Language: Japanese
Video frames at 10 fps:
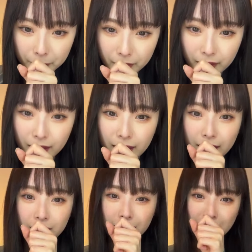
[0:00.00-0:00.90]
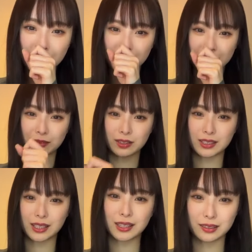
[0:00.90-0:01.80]
カレンフラワーって
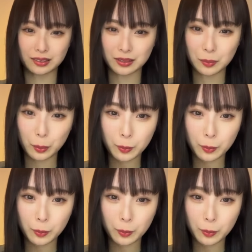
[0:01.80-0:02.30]
めっちゃ来てる